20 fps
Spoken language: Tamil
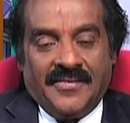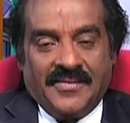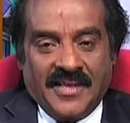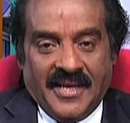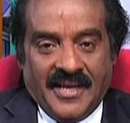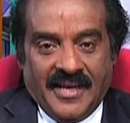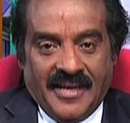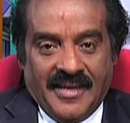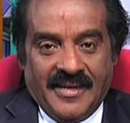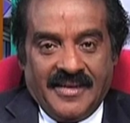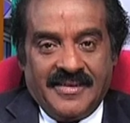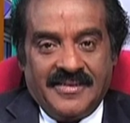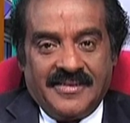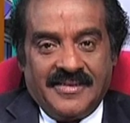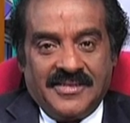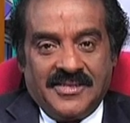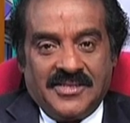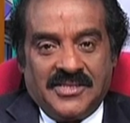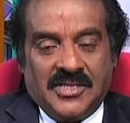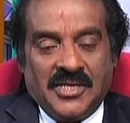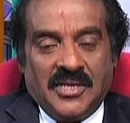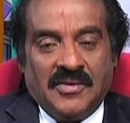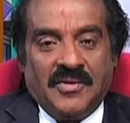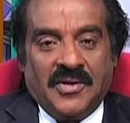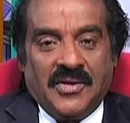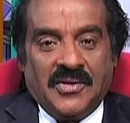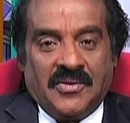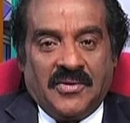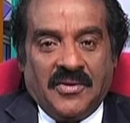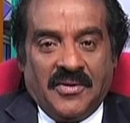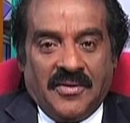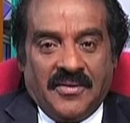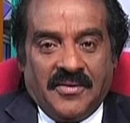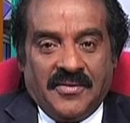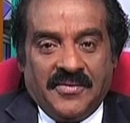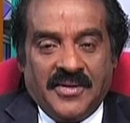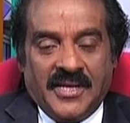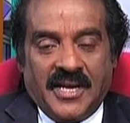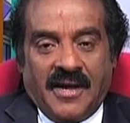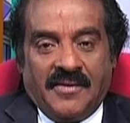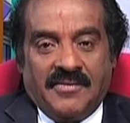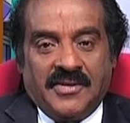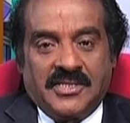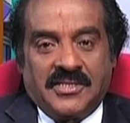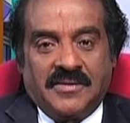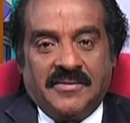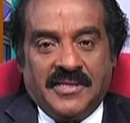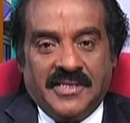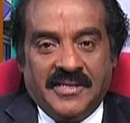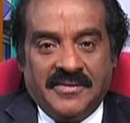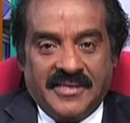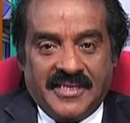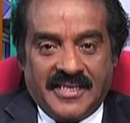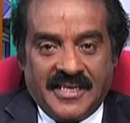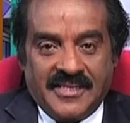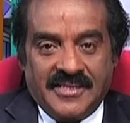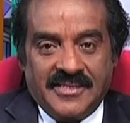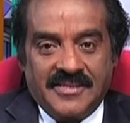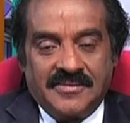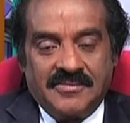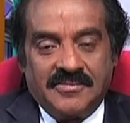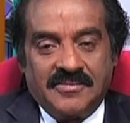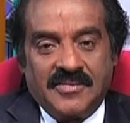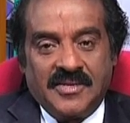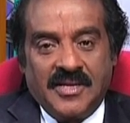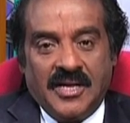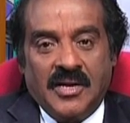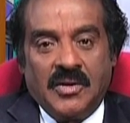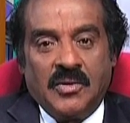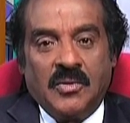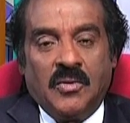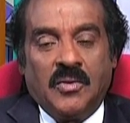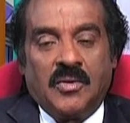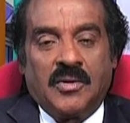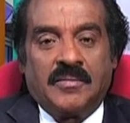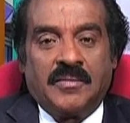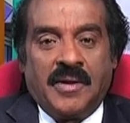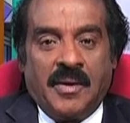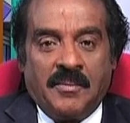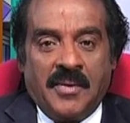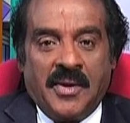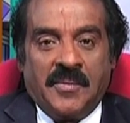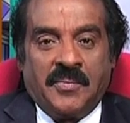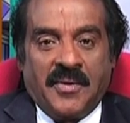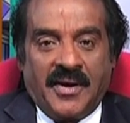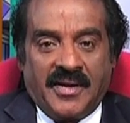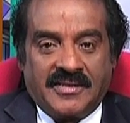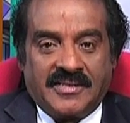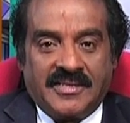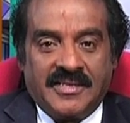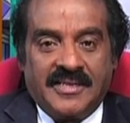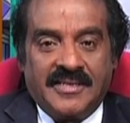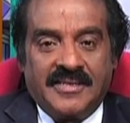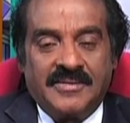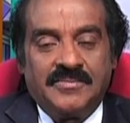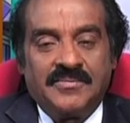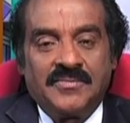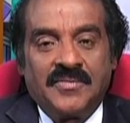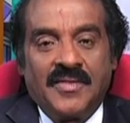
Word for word: அந்த சிறுவனுக்கோ வீராவேசம் வந்து விட்டது எல்லோரும் நம்மை பார்த்து